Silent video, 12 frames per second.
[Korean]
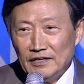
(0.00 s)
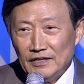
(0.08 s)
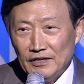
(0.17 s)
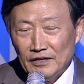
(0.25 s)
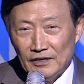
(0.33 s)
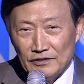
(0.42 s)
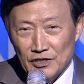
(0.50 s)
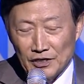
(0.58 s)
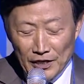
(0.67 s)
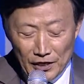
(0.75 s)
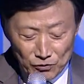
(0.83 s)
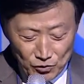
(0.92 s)
어,
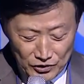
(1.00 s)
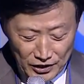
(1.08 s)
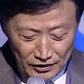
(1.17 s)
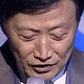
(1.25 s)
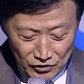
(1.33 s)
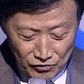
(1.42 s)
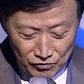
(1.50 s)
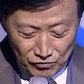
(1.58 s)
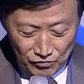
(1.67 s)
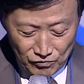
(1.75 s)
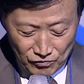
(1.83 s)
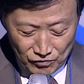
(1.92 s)
세계 녹색
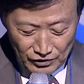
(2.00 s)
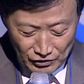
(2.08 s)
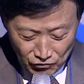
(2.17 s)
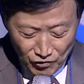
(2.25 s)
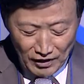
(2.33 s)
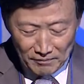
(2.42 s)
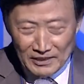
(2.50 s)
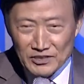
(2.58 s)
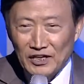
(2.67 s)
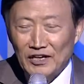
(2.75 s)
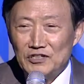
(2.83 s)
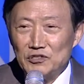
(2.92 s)
기구와
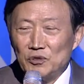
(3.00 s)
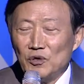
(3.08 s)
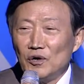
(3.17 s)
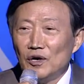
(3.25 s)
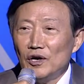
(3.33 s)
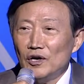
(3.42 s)
마찬가지로